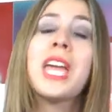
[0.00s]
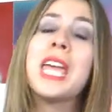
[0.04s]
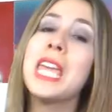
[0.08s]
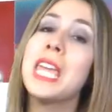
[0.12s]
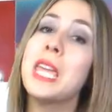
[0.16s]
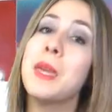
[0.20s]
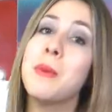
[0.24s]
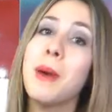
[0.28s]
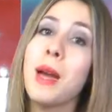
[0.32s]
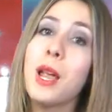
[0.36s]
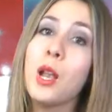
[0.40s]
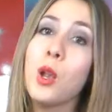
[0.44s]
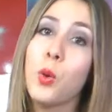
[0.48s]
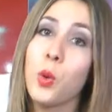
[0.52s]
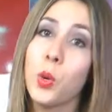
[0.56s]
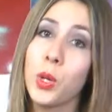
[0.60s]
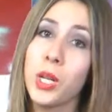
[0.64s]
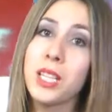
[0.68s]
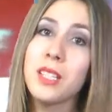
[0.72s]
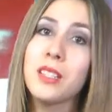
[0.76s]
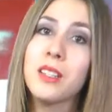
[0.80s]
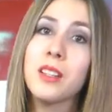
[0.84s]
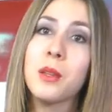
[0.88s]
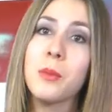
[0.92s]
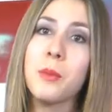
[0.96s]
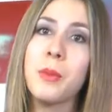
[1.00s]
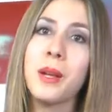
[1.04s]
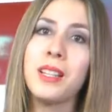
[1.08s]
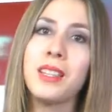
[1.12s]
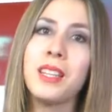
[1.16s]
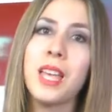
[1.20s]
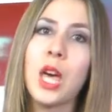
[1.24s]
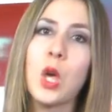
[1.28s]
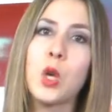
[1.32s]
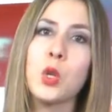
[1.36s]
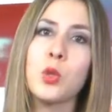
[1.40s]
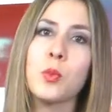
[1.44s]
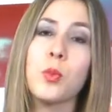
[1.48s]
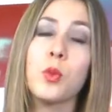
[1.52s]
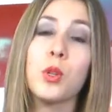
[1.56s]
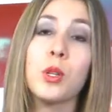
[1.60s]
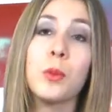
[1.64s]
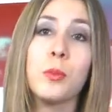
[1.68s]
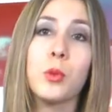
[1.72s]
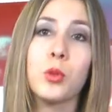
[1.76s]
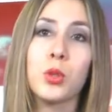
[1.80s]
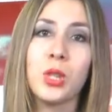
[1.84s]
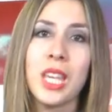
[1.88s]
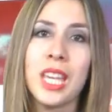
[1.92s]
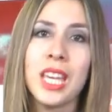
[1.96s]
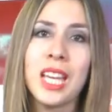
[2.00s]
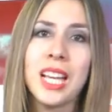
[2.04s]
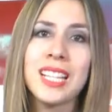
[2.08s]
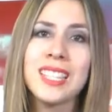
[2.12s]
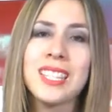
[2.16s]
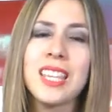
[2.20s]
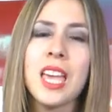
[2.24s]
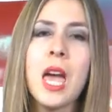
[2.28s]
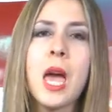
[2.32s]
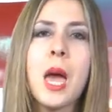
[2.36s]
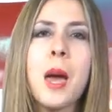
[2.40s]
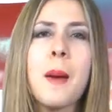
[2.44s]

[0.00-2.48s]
y valores respaldados por hipotecas